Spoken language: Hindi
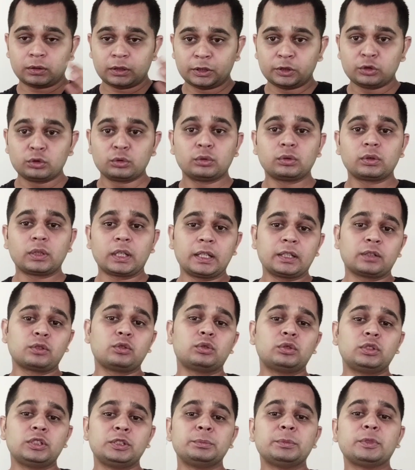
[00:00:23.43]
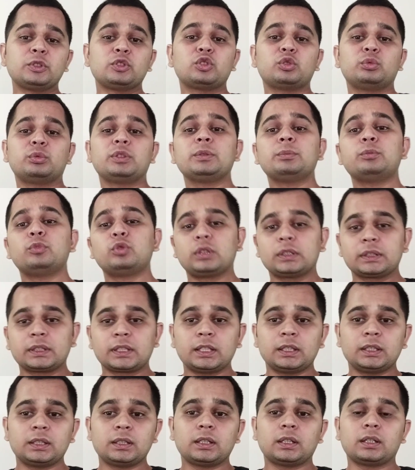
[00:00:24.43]
दिनों एक दो दिन में जो भी बुलेट
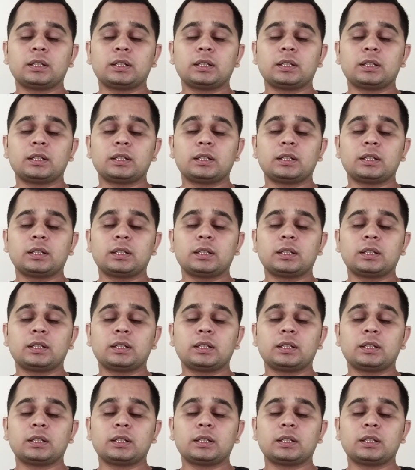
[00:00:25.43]
की